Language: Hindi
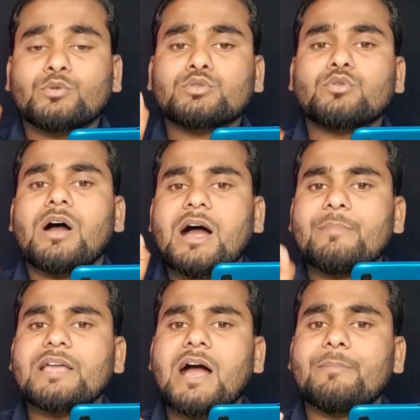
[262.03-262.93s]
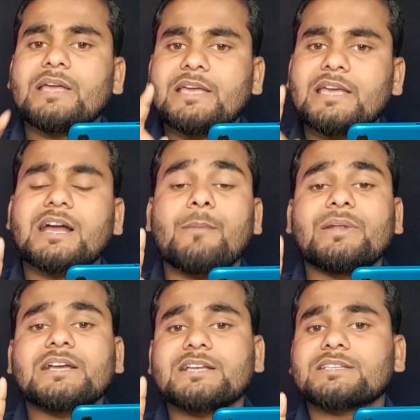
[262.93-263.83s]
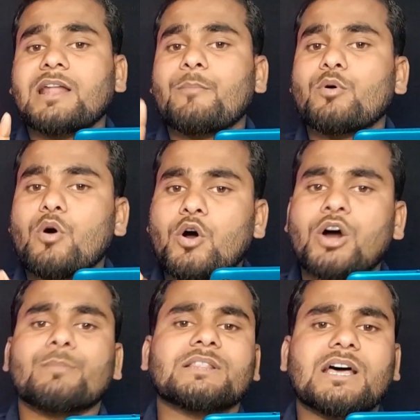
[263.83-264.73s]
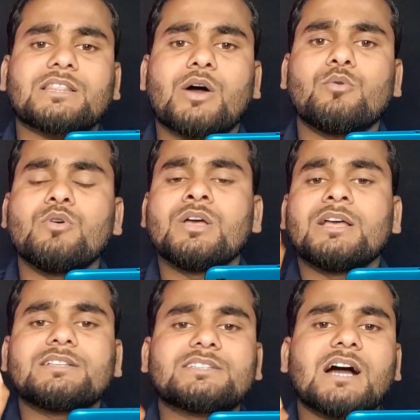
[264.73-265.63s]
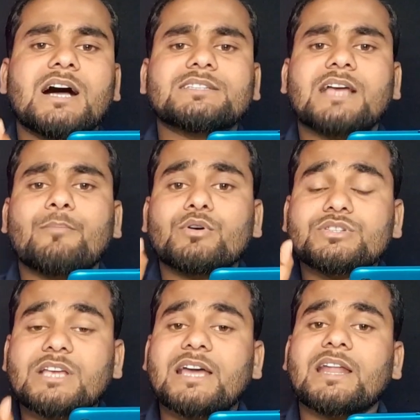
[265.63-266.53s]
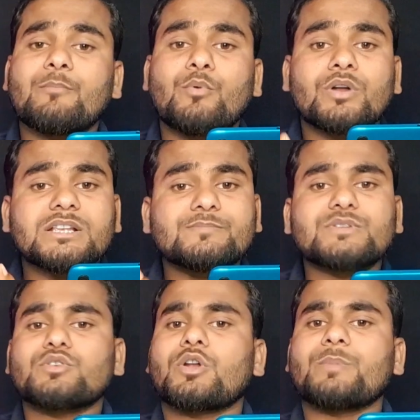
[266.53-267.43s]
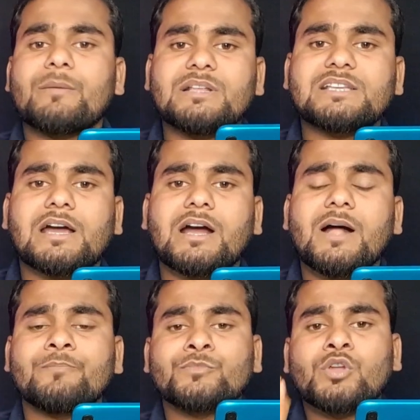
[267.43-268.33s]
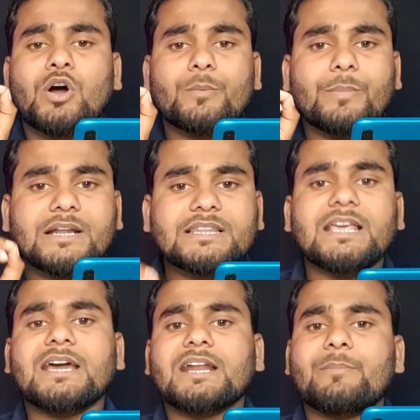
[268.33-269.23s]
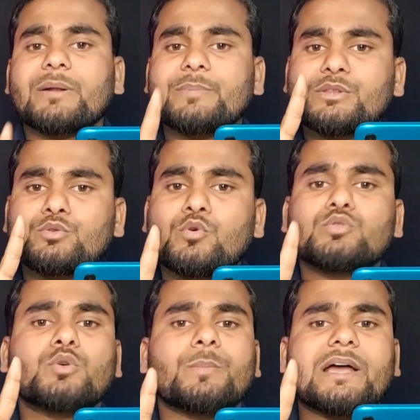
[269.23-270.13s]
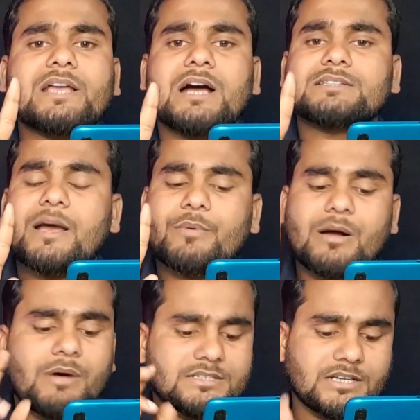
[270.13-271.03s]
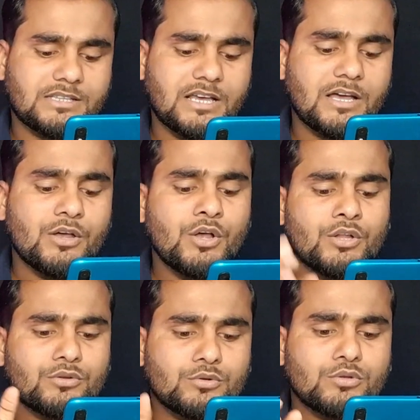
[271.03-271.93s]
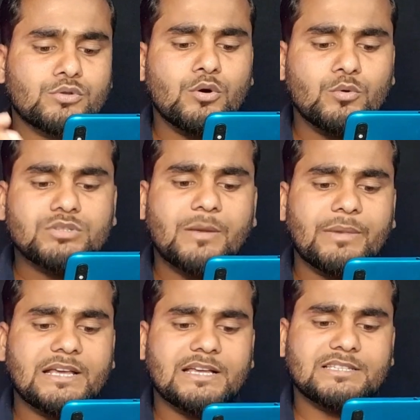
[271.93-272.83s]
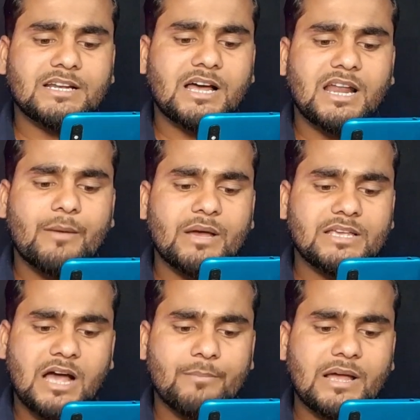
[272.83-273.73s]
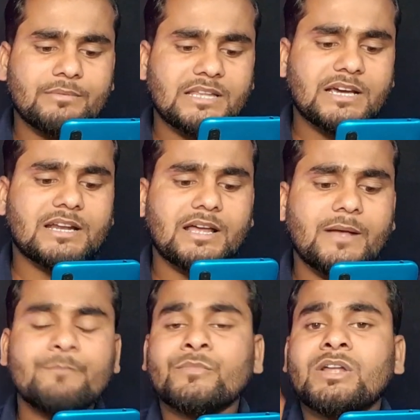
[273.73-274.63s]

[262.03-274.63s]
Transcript: दोस्तों अब यहाँ पे एक एप्लीकेशन आपको और बताता हूँ जहाँ से आपको साइन अप बोनस भी सौ रुपया मिल जाएगा और प्रत्येक रेफर पे दो सौ रुपया यहाँ से आप कमा सकते हैं तो दोस्तों उस एप्लीकेशन का नाम है यहाँ पे आप देख रहे हैं